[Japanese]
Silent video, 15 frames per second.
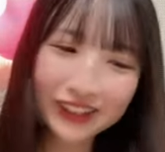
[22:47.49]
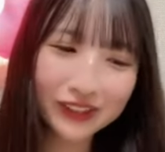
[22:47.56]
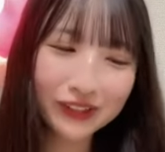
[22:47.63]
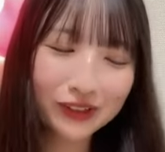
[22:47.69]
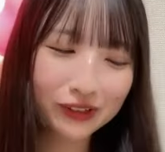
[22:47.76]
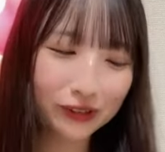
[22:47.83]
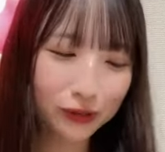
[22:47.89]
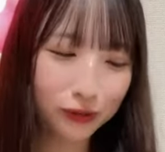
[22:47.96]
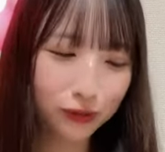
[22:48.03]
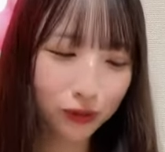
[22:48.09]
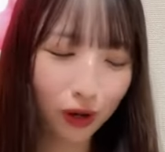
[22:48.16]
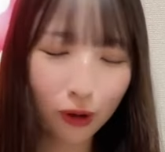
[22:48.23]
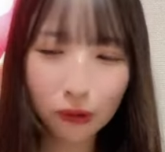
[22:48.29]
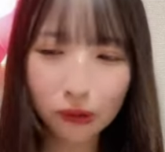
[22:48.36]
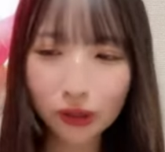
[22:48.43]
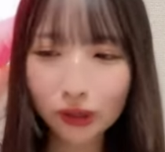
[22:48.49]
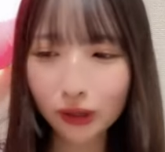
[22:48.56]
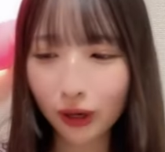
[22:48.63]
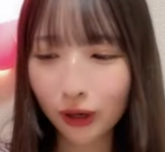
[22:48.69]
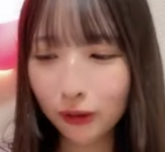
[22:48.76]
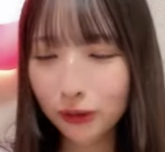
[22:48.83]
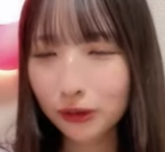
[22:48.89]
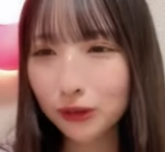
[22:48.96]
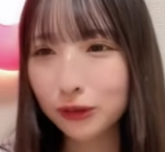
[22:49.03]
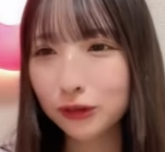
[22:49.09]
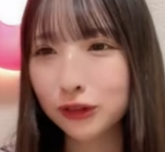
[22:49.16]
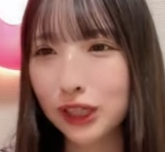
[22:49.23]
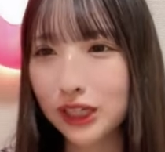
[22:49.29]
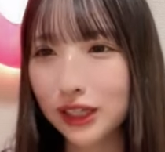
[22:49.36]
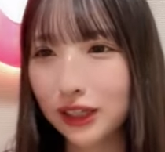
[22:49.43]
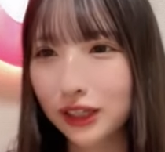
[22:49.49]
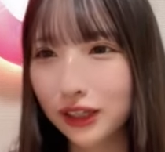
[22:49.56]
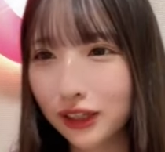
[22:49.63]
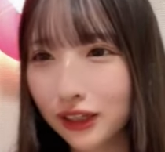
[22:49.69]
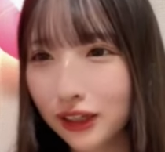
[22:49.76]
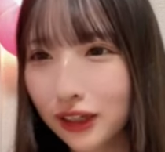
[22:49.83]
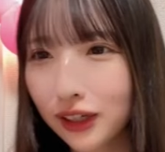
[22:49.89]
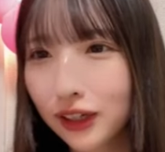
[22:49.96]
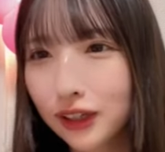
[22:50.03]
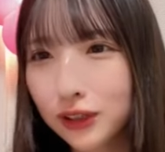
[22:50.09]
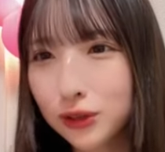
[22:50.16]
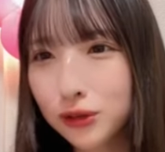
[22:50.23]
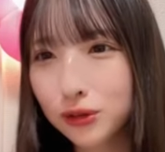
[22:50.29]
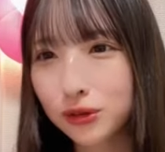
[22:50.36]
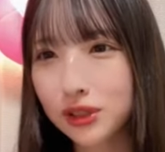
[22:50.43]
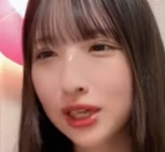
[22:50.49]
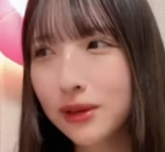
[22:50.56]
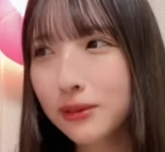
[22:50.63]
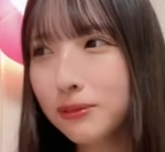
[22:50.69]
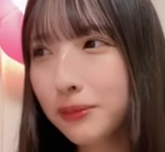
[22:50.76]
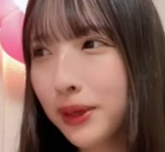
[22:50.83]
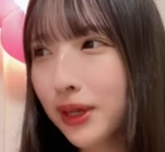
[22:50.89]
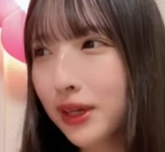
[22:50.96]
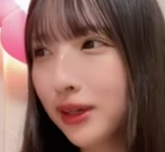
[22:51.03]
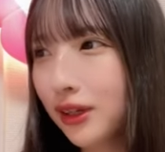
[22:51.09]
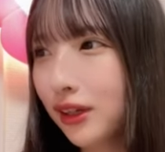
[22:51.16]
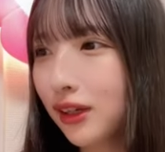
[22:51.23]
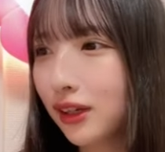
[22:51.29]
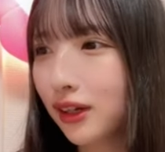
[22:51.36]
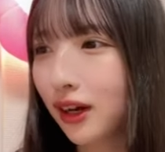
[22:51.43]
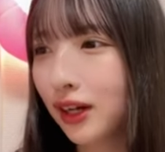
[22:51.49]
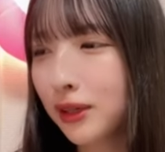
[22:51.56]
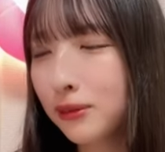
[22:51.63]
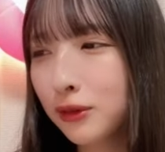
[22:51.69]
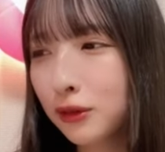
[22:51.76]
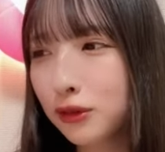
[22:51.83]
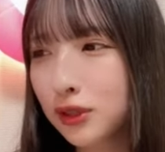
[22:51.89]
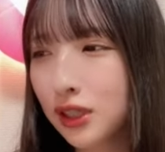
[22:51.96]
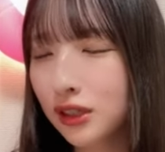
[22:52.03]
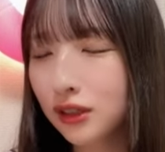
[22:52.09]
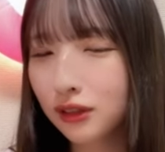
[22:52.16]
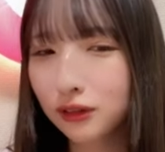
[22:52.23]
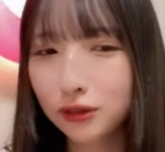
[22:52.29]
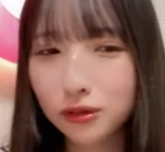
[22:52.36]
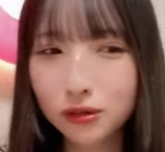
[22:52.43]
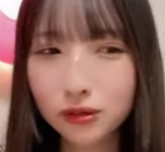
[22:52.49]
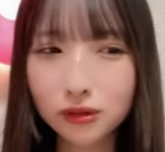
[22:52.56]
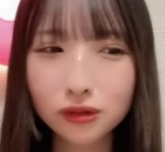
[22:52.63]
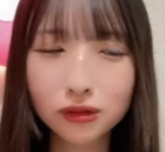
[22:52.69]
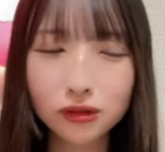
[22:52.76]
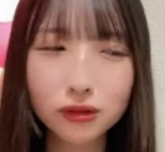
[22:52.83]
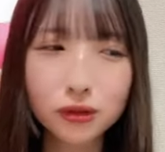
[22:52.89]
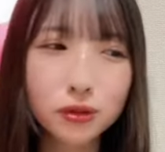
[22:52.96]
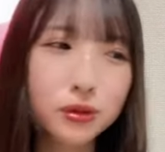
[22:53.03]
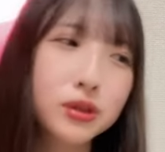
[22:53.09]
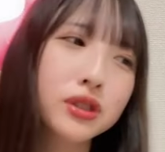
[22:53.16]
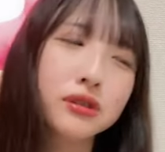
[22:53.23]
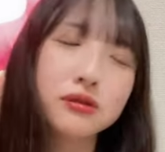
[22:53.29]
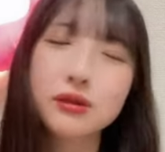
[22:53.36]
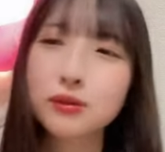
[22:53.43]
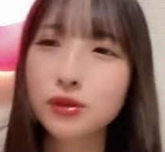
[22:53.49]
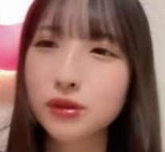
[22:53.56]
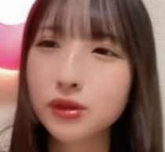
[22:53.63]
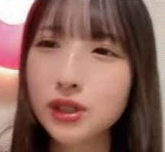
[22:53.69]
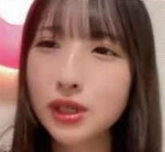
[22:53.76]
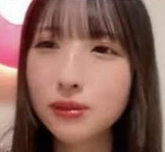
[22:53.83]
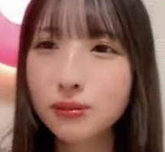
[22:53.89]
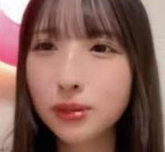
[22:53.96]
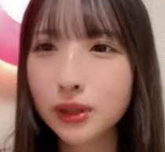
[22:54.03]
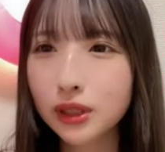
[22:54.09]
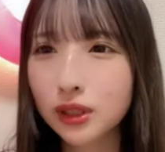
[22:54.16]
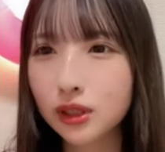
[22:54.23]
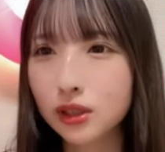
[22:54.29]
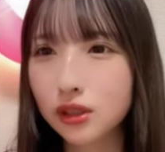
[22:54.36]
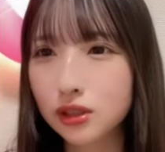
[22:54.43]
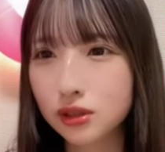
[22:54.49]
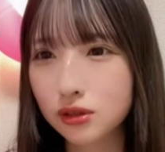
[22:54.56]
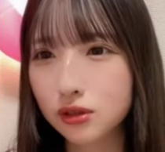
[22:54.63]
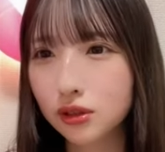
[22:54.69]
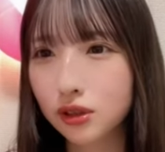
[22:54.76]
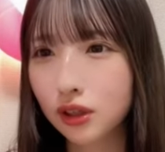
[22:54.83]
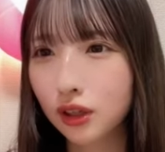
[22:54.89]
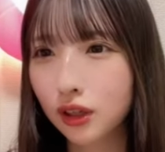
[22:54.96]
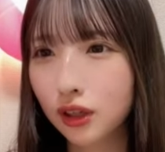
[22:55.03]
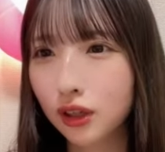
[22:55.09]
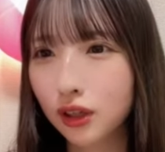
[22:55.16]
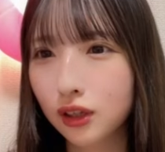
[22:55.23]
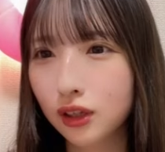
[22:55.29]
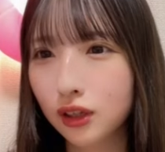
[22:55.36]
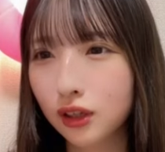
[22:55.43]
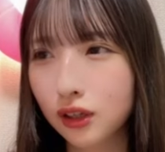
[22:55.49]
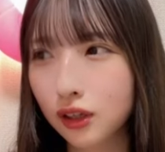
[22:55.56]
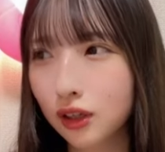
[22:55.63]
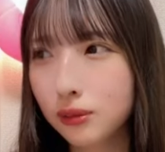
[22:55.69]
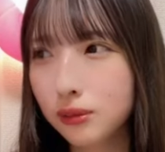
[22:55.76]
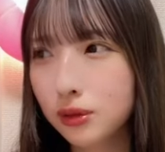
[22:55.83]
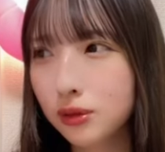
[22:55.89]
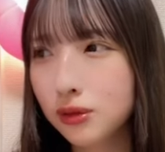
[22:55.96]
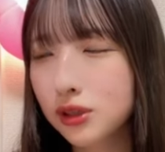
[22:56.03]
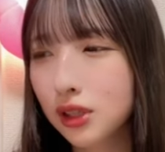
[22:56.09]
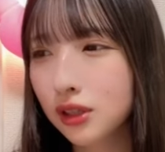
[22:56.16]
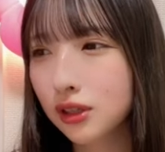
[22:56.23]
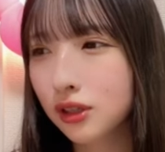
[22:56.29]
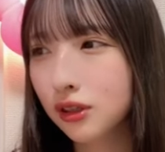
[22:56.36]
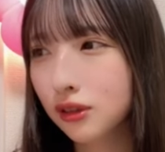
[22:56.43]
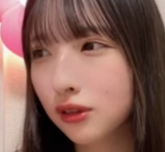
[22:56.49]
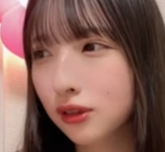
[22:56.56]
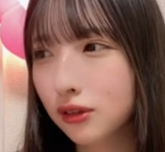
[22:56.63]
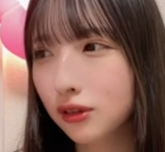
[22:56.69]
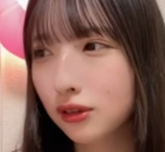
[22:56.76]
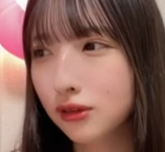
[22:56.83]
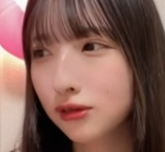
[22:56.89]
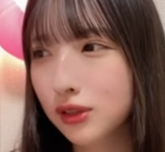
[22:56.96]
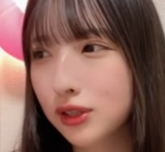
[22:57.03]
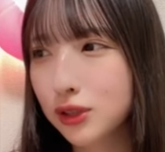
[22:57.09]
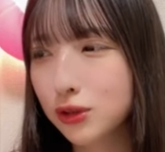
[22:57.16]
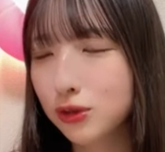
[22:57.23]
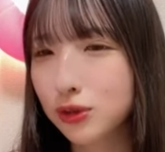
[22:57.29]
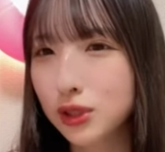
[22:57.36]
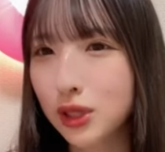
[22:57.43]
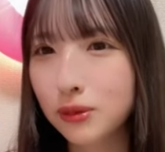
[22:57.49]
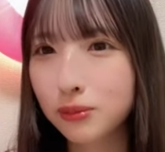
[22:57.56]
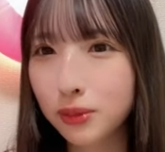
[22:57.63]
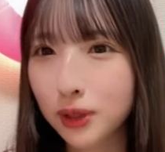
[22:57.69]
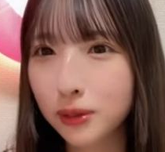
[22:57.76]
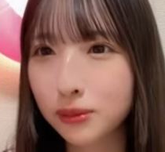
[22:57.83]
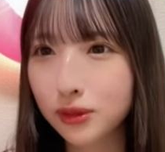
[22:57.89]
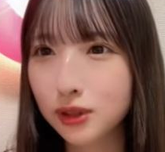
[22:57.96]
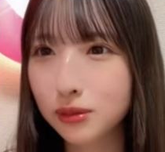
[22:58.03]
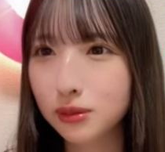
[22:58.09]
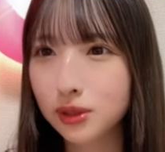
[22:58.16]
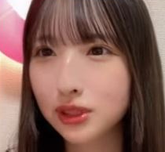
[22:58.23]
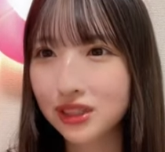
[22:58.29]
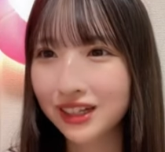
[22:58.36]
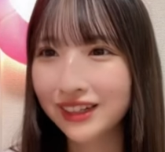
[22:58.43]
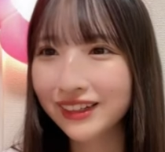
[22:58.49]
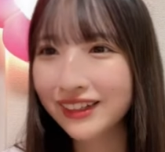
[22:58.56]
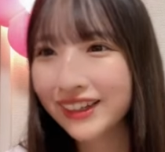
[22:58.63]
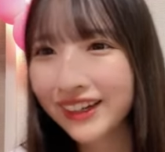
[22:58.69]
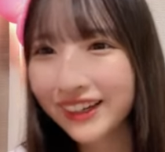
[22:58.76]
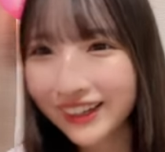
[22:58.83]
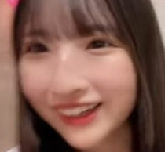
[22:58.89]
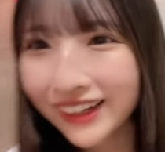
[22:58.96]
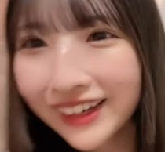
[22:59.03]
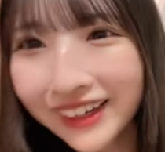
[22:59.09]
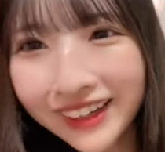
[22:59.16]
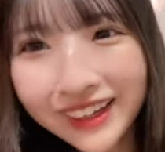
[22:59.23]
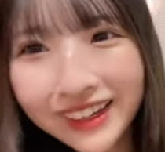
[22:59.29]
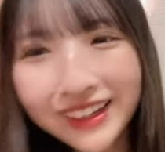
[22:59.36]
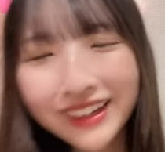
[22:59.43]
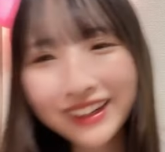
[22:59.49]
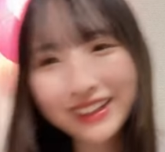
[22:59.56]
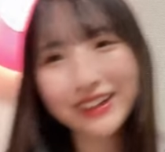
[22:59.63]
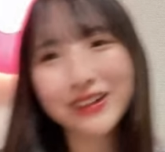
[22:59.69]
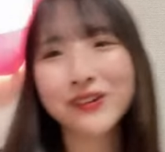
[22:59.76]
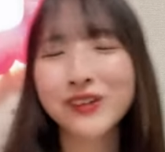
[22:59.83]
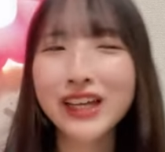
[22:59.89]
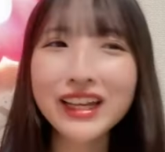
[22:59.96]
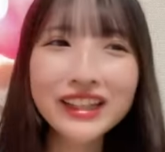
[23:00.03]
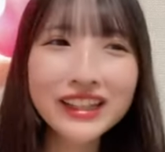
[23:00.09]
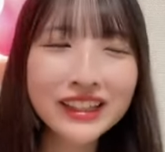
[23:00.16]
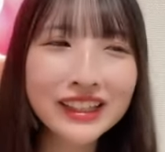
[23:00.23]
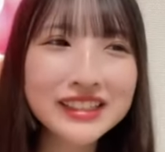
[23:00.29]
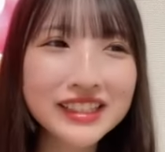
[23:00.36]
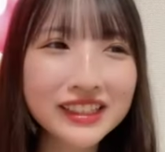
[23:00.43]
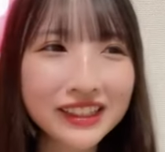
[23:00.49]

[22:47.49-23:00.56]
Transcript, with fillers: なんかそうあおる煽るねえちょっと先輩あやむろさんとここちゃんはもう先輩なんですあやむろさんちょっと先輩ぶってますなんかなんかこの間なぜ